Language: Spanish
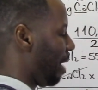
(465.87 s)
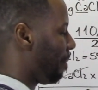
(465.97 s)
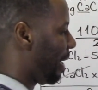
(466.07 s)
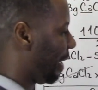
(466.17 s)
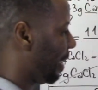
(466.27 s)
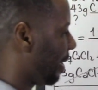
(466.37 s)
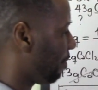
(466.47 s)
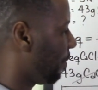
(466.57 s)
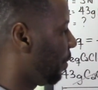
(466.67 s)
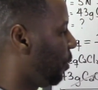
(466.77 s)
la
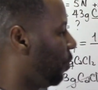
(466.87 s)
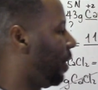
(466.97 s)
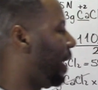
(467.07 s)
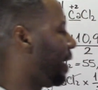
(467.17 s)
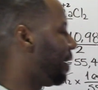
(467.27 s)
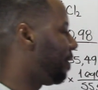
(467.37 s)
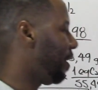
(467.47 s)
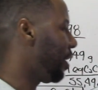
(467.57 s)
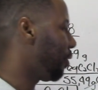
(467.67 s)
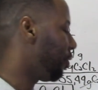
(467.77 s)
marca nos dé
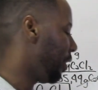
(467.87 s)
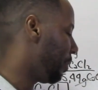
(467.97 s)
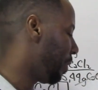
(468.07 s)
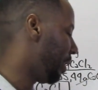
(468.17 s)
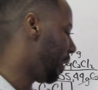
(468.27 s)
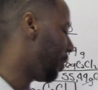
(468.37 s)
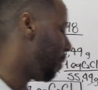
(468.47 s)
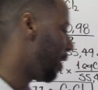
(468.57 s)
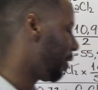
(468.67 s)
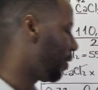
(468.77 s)

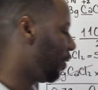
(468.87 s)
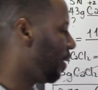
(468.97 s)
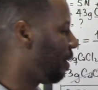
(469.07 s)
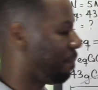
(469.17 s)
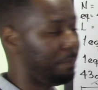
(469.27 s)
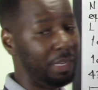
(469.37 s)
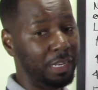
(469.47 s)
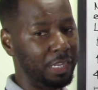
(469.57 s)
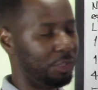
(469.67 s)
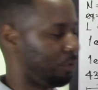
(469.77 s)
154
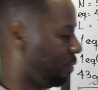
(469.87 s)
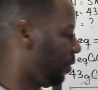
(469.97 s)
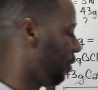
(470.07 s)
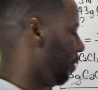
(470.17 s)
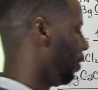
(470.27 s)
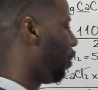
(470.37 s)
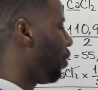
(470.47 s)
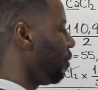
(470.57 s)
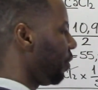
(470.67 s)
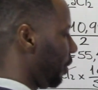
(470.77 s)
mililitros o